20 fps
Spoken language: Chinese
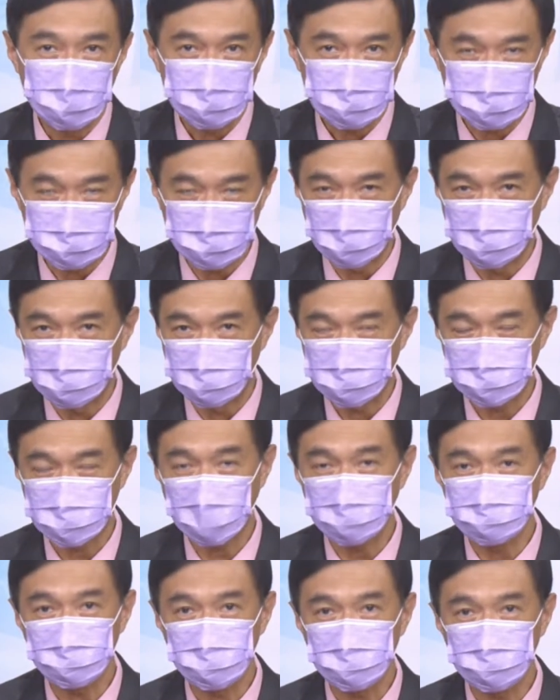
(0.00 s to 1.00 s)
大家好，欢迎
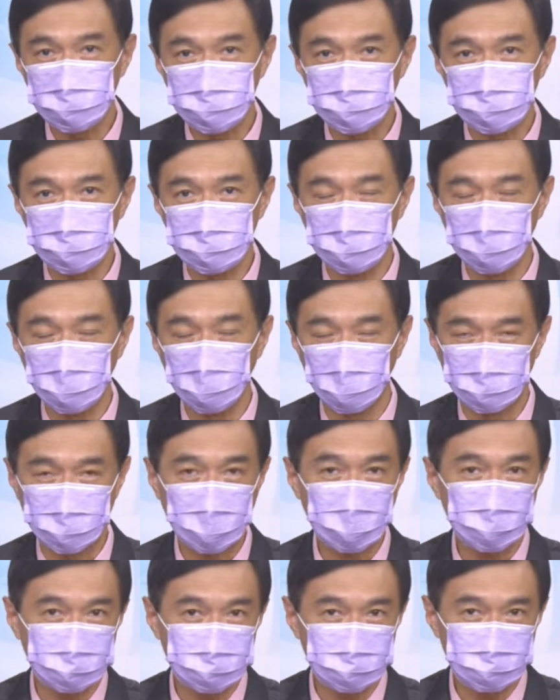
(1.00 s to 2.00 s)
看股市罗宾
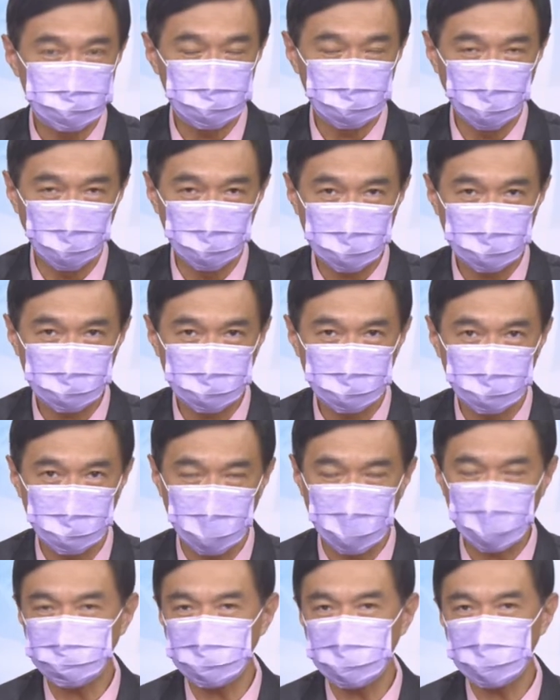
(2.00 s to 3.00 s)
看，我是罗宾。
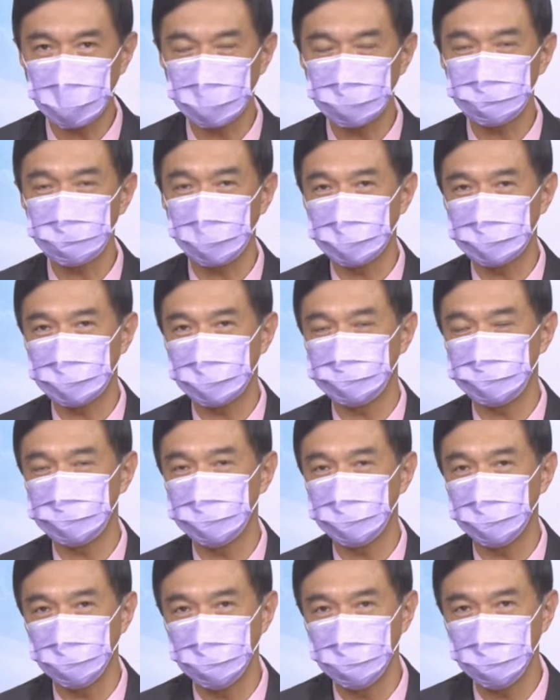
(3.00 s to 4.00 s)
好那对台股来讲，今
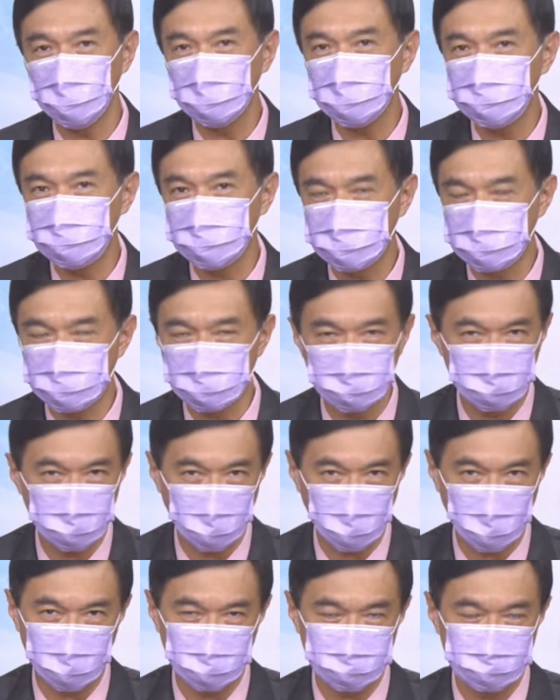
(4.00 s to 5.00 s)
天又是
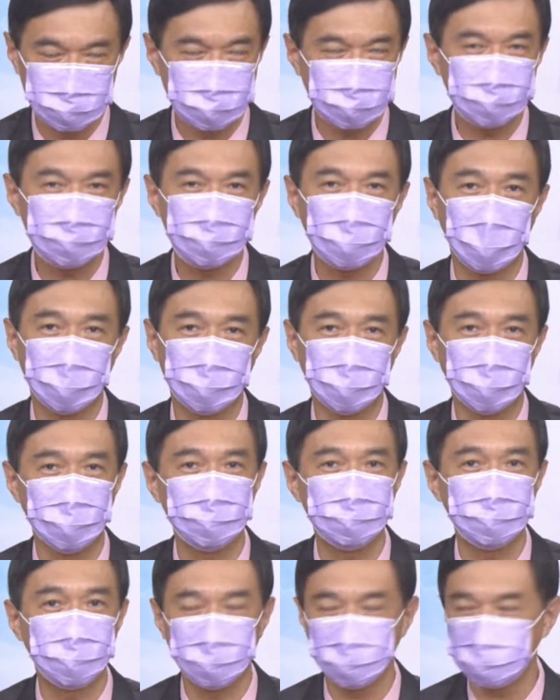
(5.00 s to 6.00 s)
哈精彩的一
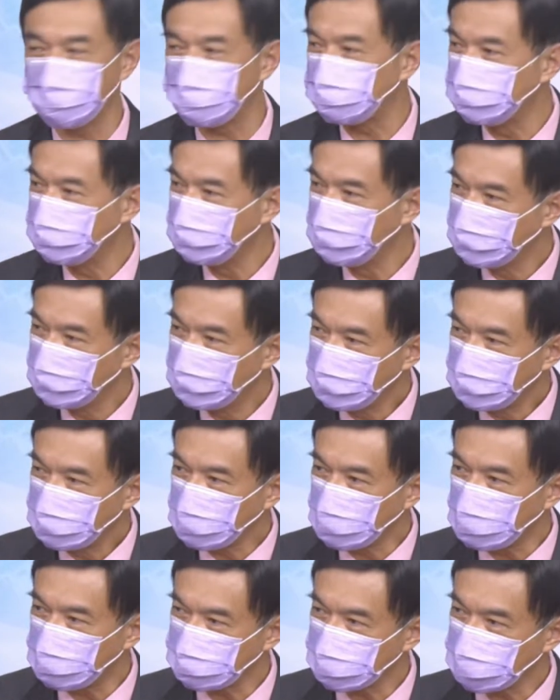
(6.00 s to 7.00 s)
天哦。
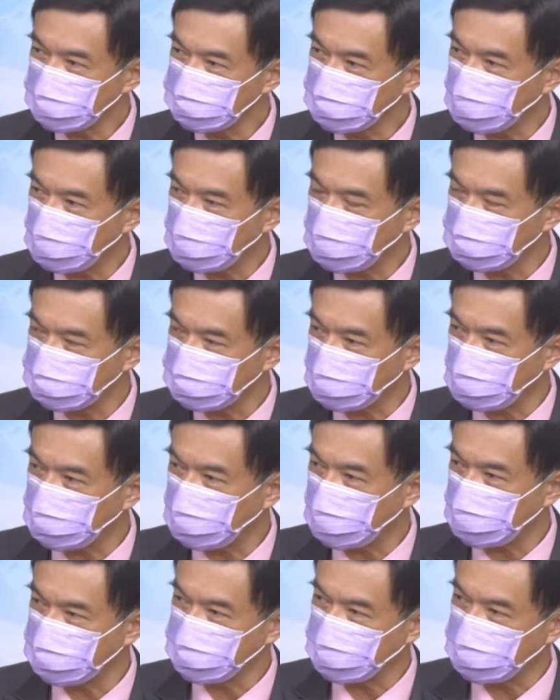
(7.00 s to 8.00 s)
那我们看到早
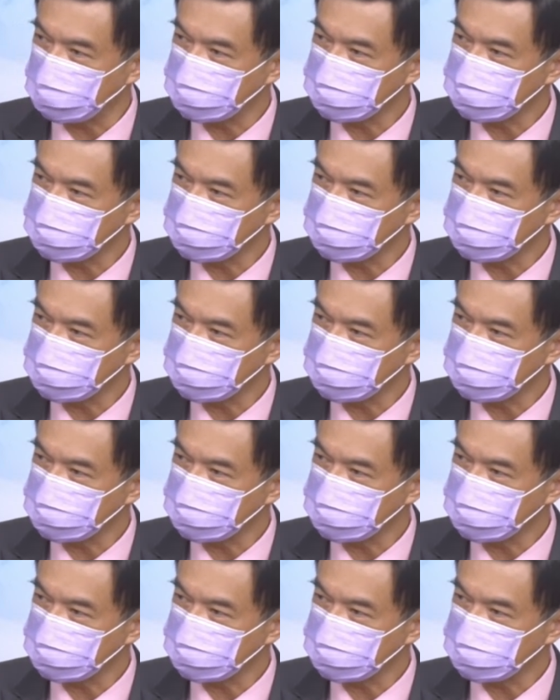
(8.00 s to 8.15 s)
盘呢，